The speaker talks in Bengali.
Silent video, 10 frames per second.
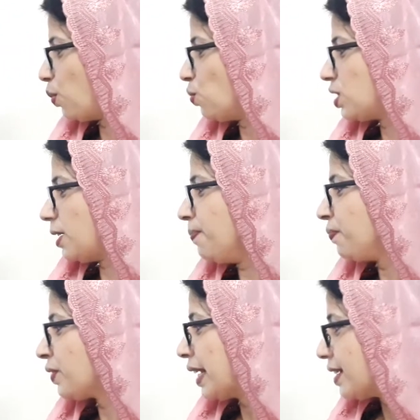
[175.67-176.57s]
পৌঁছে
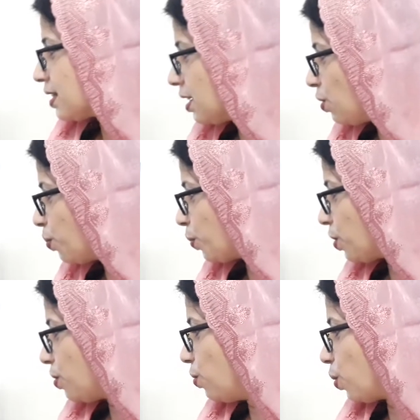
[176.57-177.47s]
স্থির
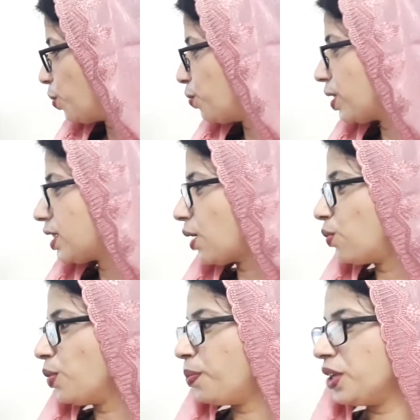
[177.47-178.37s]
প্রতিজ্ঞ রবীন্দ্রনাথ
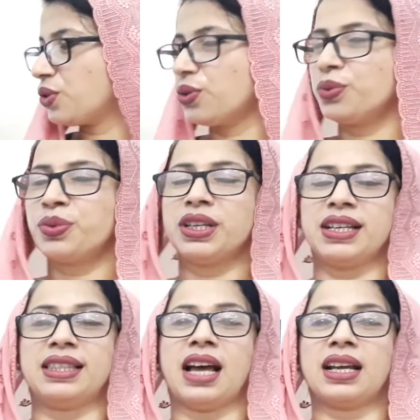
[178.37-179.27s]
ঠাকুর পেছন ফিরে
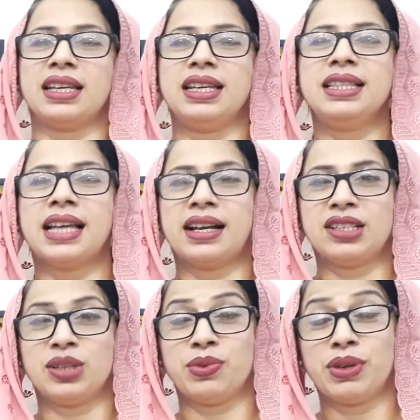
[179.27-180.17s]
তাকে তার
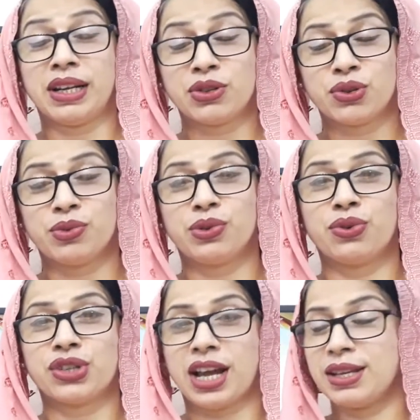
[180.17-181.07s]
জীবনের সমগ্র
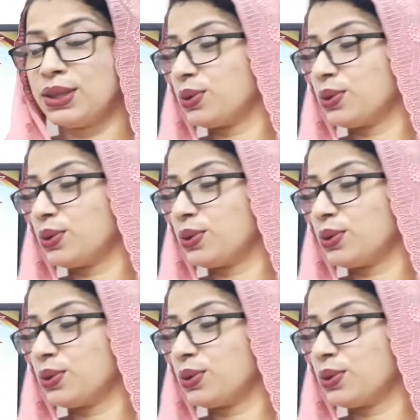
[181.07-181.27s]
সাহিত্য